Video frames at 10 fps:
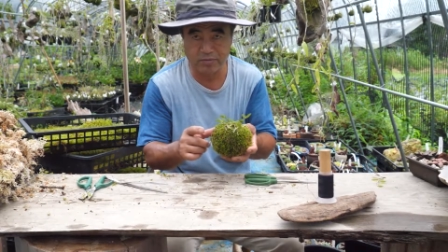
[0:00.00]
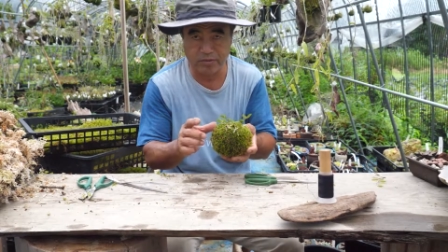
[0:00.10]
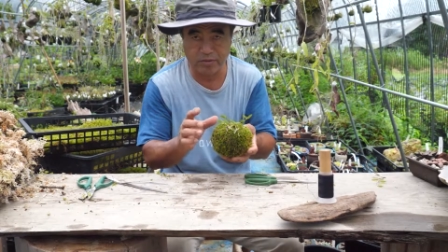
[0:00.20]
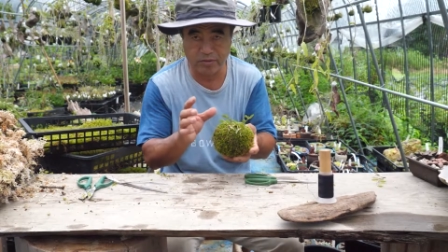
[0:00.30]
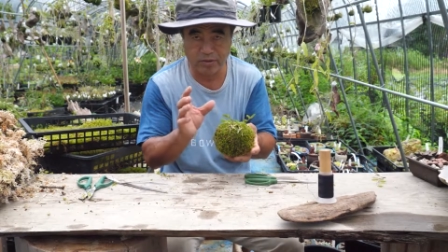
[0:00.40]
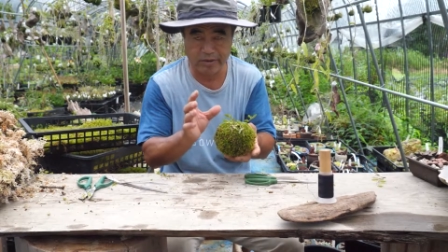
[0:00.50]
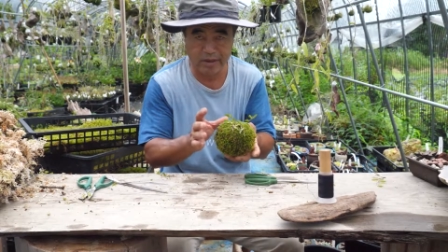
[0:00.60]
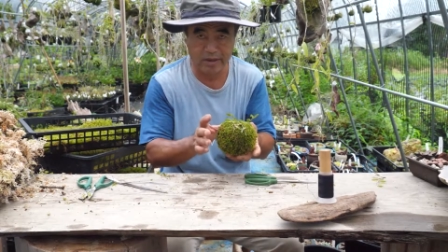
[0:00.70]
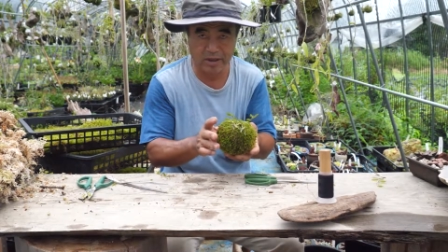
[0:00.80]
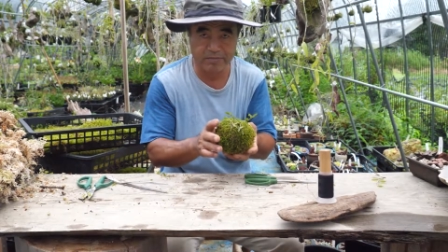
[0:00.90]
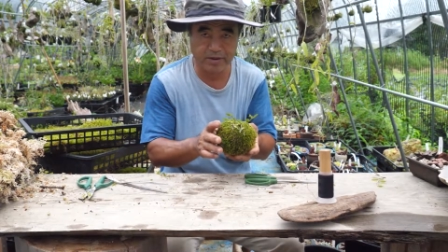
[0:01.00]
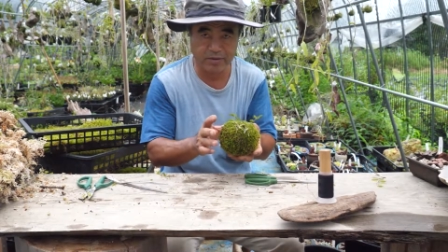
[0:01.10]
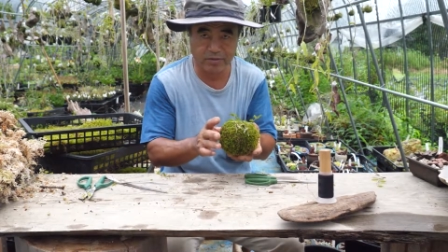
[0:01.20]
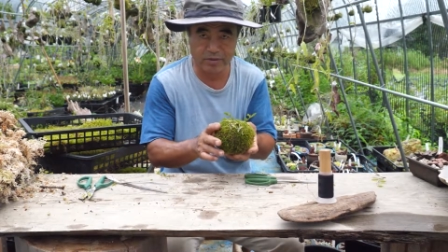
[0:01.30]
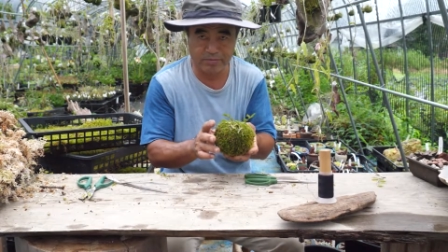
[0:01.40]
もうこれは完璧
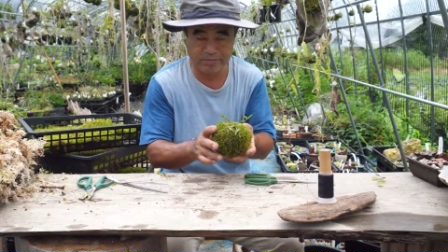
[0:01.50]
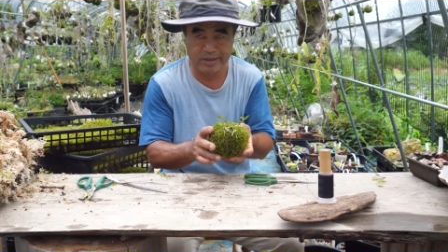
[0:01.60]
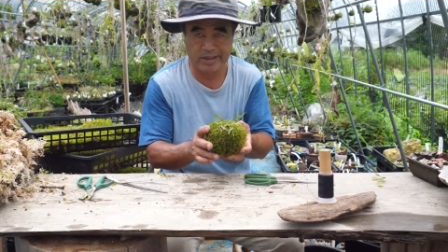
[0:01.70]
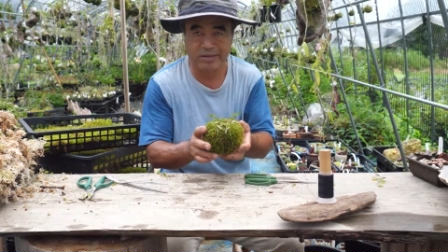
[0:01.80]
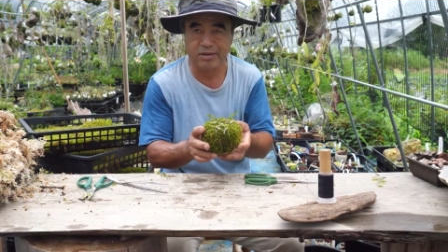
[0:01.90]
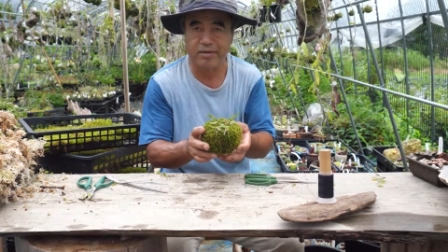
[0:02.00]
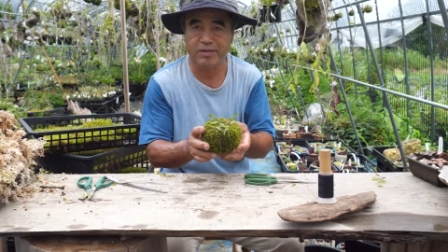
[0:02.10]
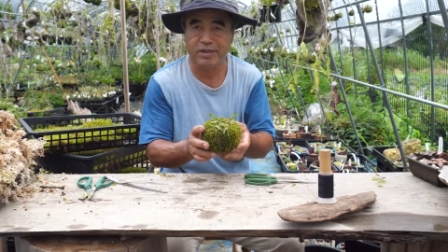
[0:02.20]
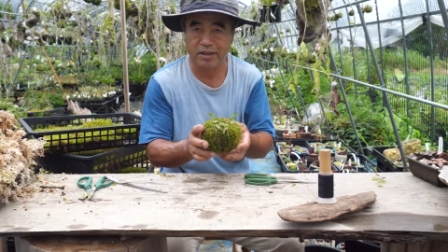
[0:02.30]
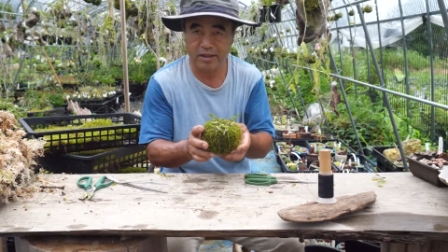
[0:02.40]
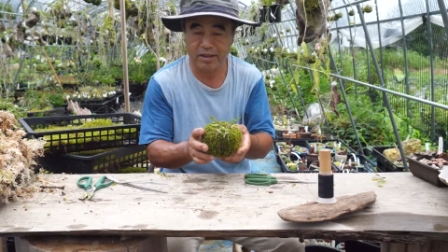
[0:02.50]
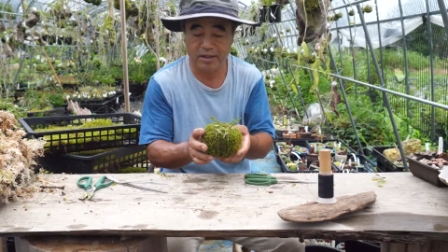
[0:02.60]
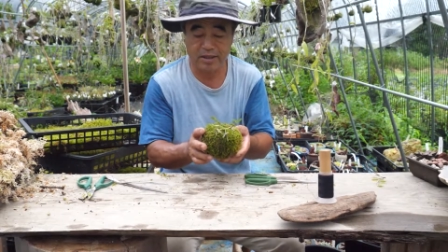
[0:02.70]
も見えなくなりますからね、